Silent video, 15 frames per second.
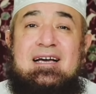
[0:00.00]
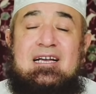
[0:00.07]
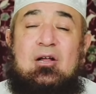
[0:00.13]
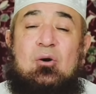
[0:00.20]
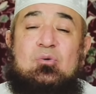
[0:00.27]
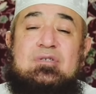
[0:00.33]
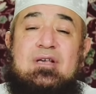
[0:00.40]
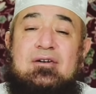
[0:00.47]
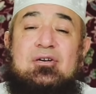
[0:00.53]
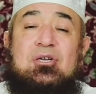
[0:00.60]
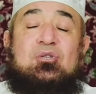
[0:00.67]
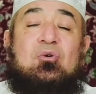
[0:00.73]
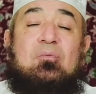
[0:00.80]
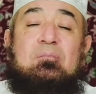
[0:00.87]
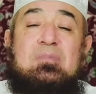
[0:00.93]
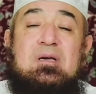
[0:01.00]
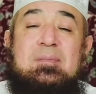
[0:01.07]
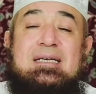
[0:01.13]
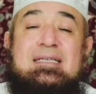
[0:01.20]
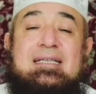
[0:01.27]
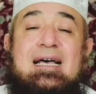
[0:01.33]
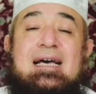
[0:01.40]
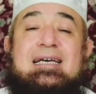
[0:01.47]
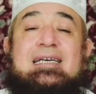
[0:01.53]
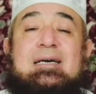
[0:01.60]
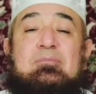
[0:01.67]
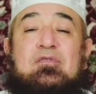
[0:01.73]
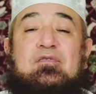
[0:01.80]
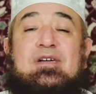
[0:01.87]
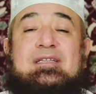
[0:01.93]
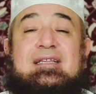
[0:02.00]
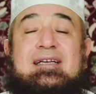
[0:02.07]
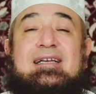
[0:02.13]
لو صليتم بمئة آية بفضل